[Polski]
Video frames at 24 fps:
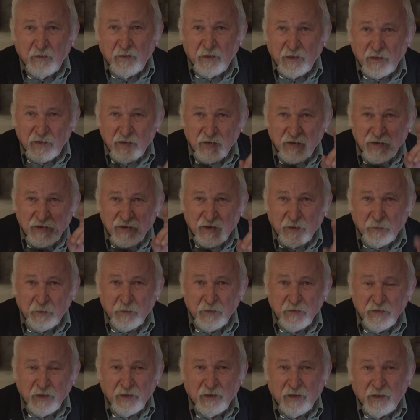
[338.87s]
Moja siostra
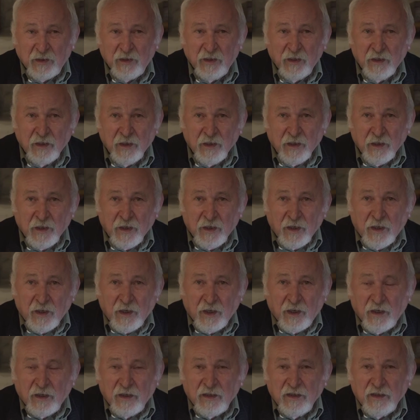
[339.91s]
posiada
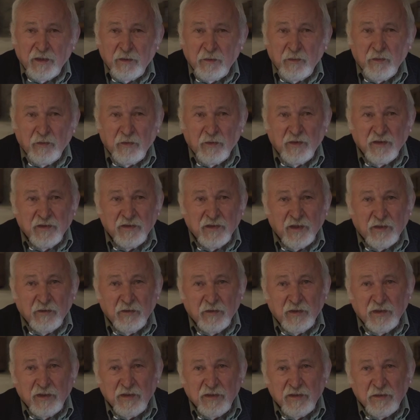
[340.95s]
ale nie było gdzie
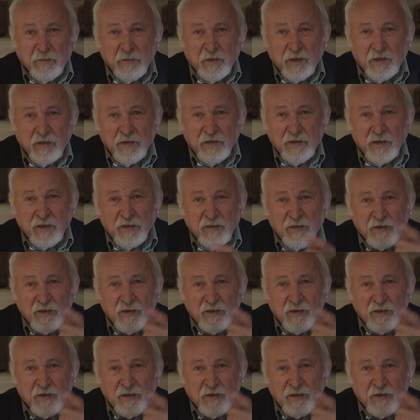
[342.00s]
tutaj zmieścić,